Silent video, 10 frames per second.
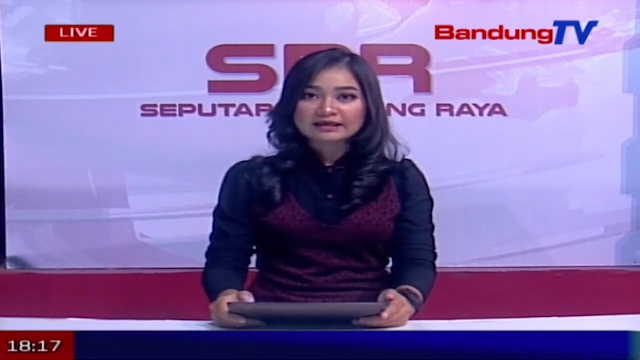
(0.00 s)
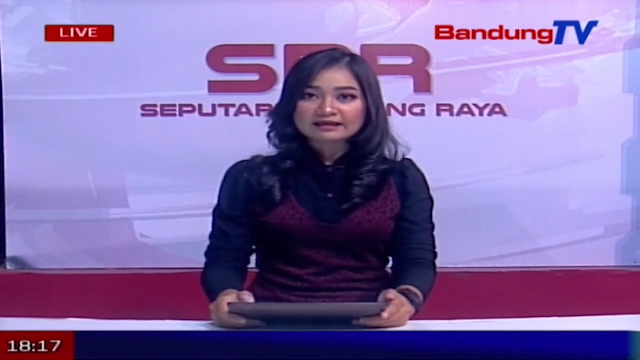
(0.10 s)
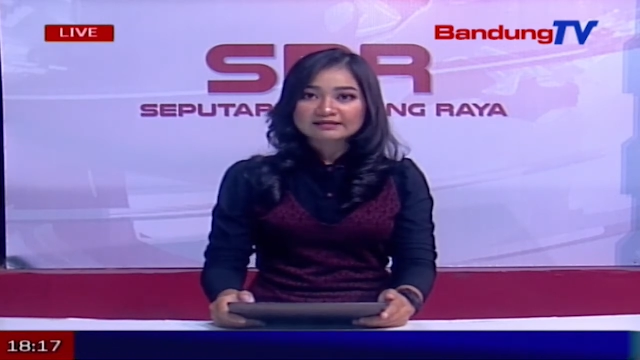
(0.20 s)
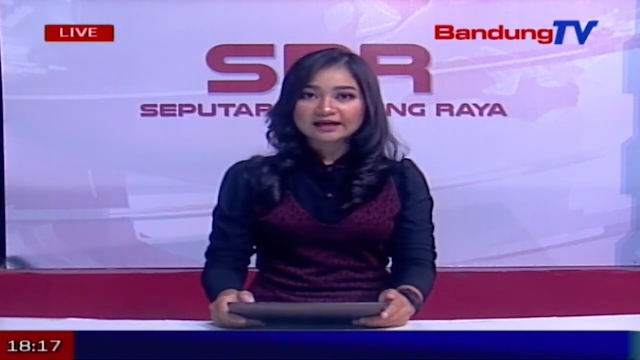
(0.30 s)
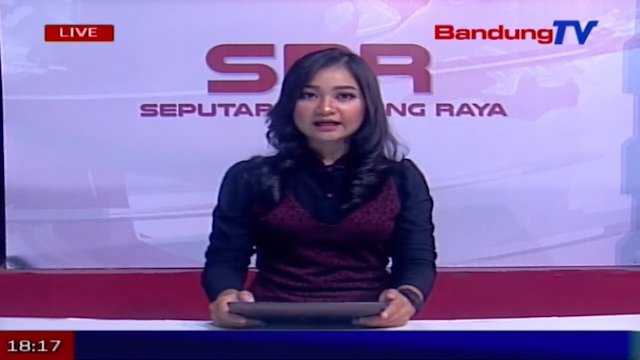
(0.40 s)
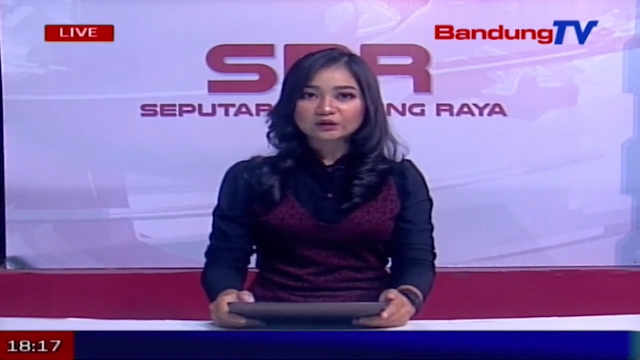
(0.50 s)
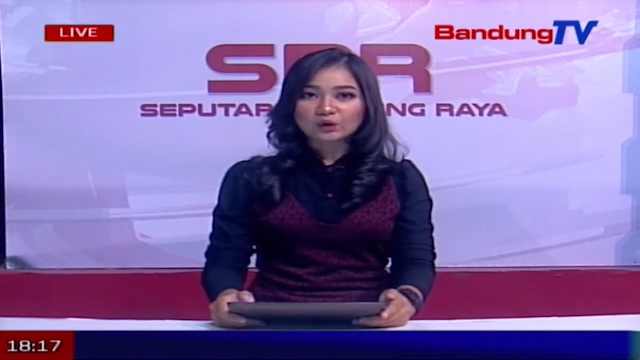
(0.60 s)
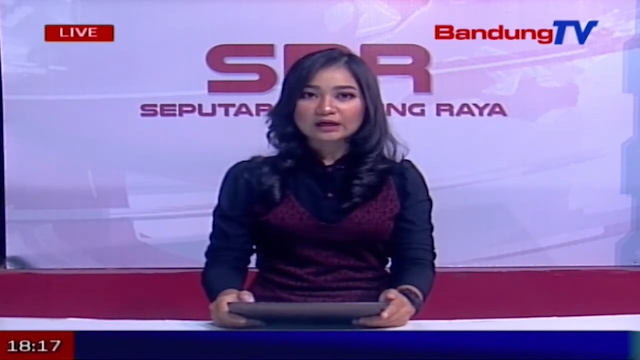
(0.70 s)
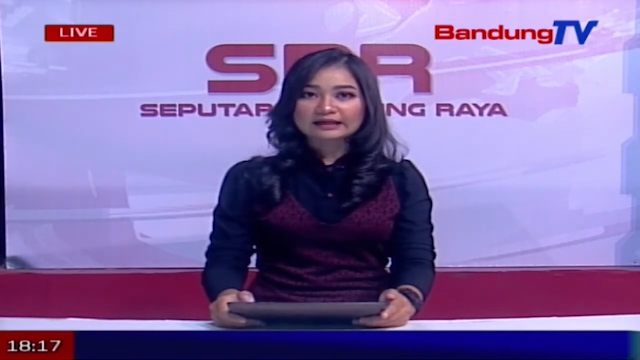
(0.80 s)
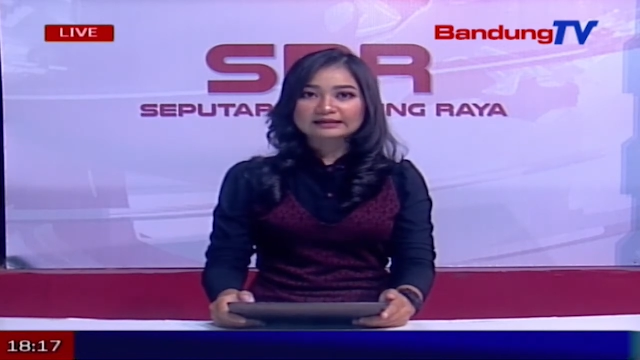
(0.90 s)
Selain itu,
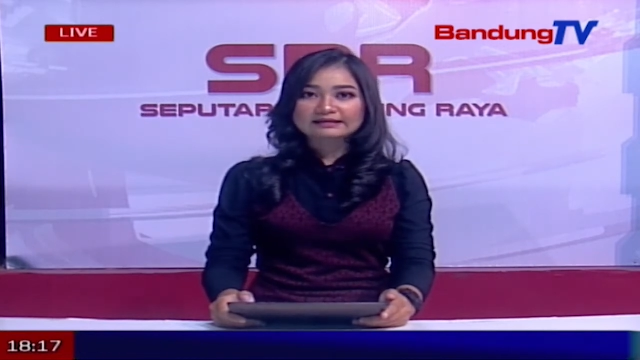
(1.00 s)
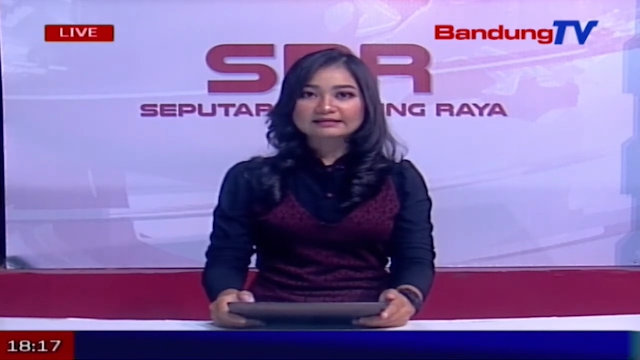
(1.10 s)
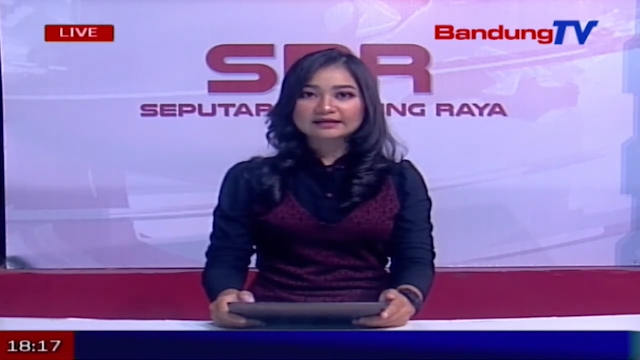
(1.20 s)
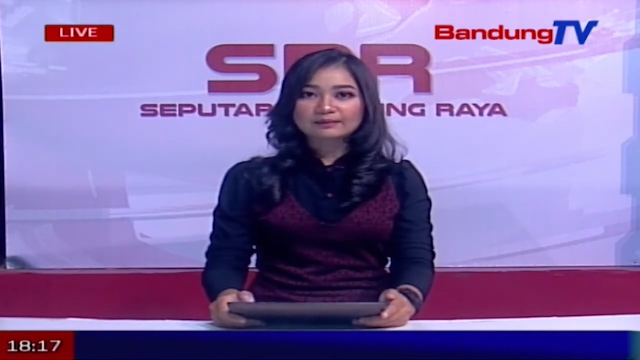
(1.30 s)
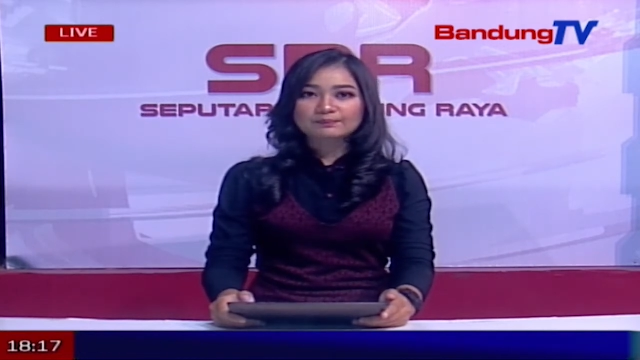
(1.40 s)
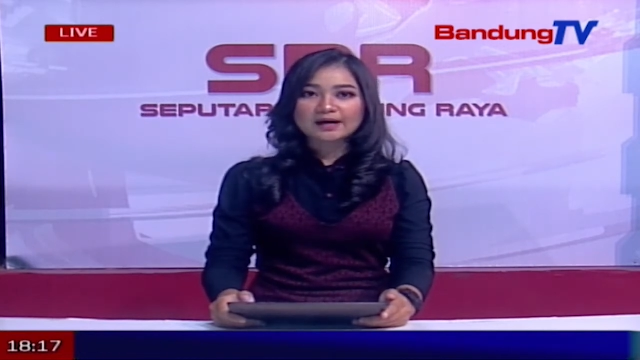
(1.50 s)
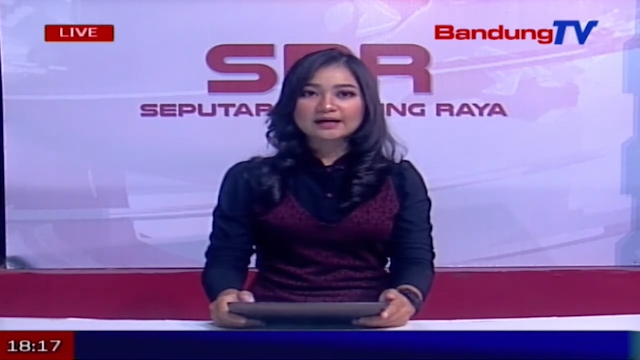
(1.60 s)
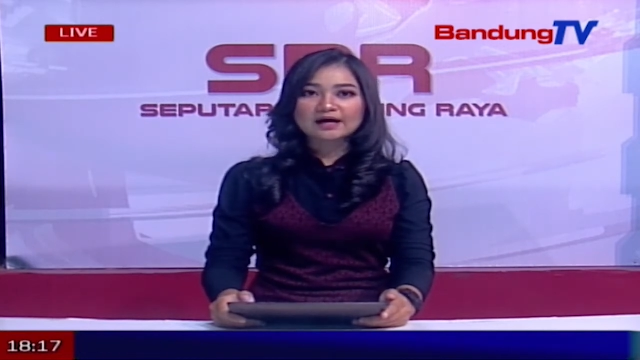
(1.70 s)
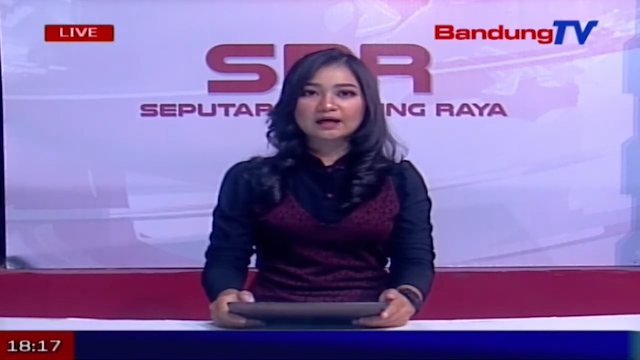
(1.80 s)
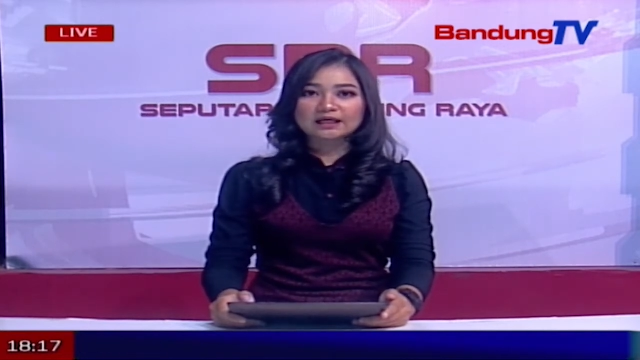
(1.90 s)
aliran listrik padam
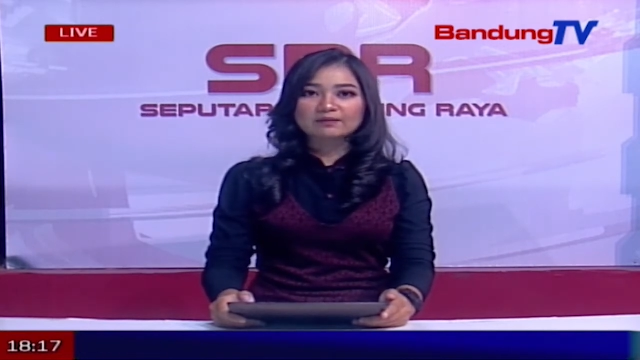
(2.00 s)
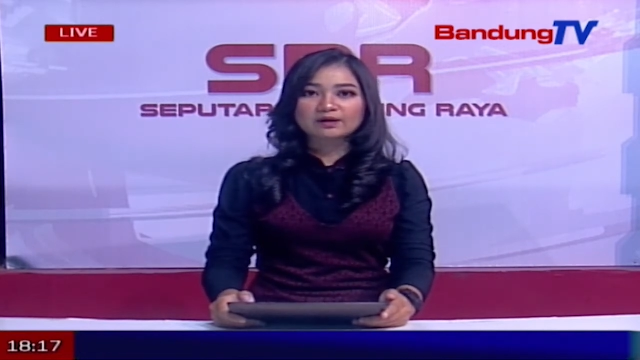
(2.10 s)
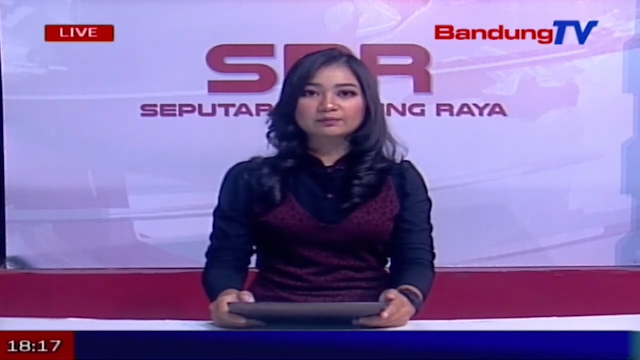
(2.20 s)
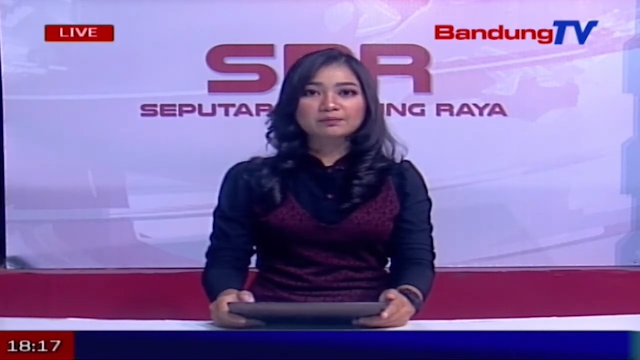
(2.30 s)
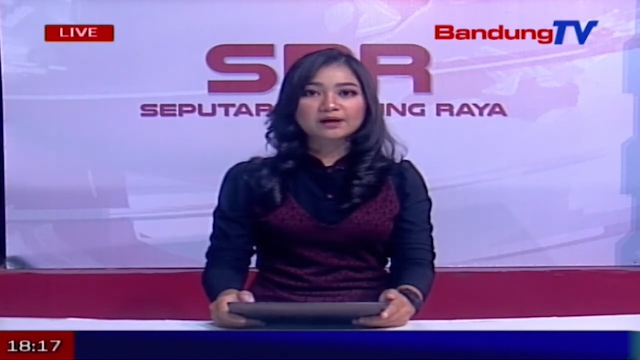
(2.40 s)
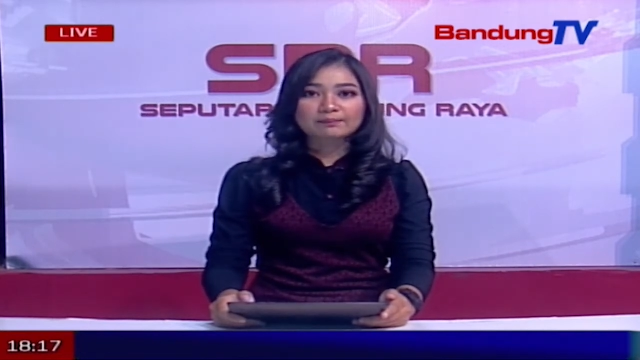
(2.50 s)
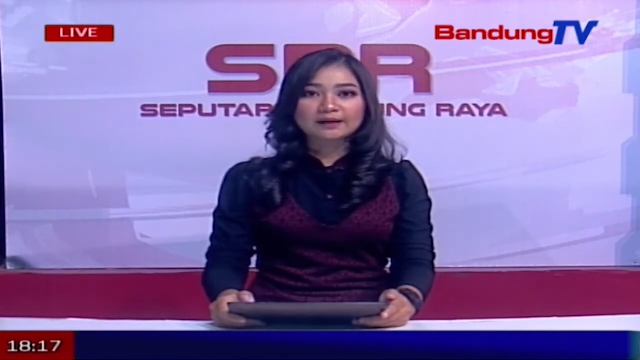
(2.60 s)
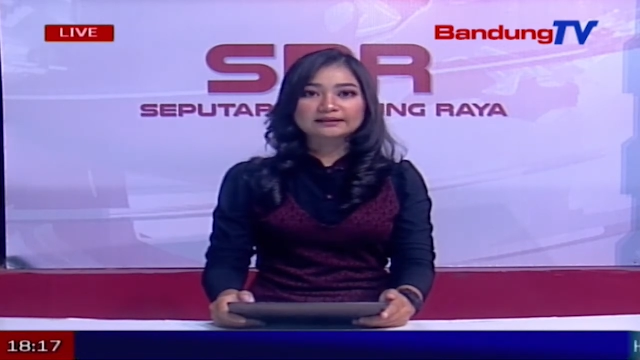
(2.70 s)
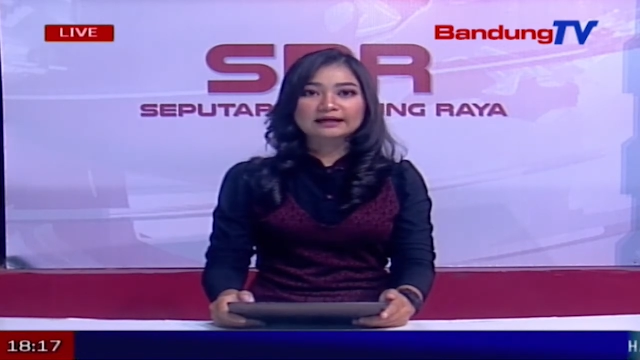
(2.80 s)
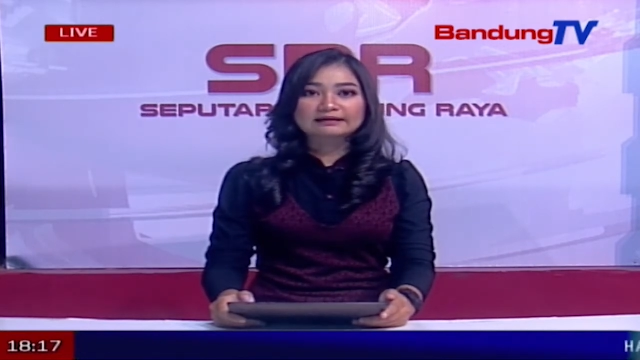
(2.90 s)
akibat beberapa
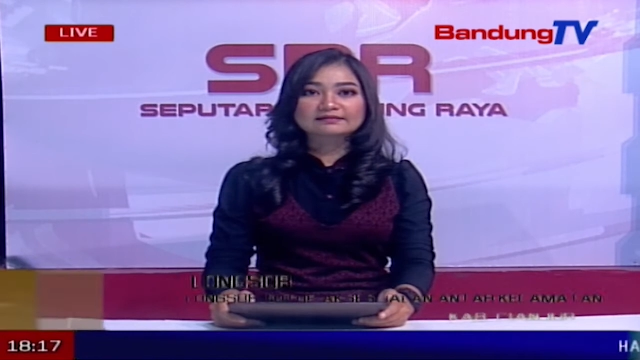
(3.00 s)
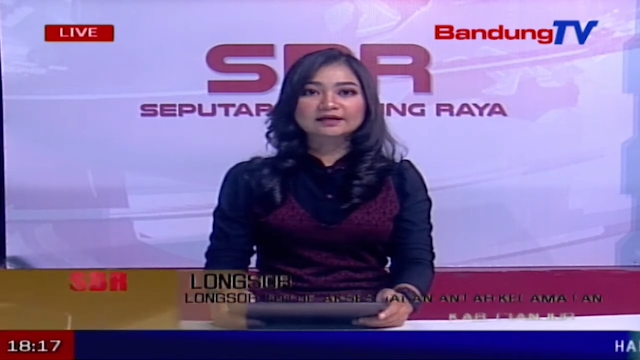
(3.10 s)
tiang listrik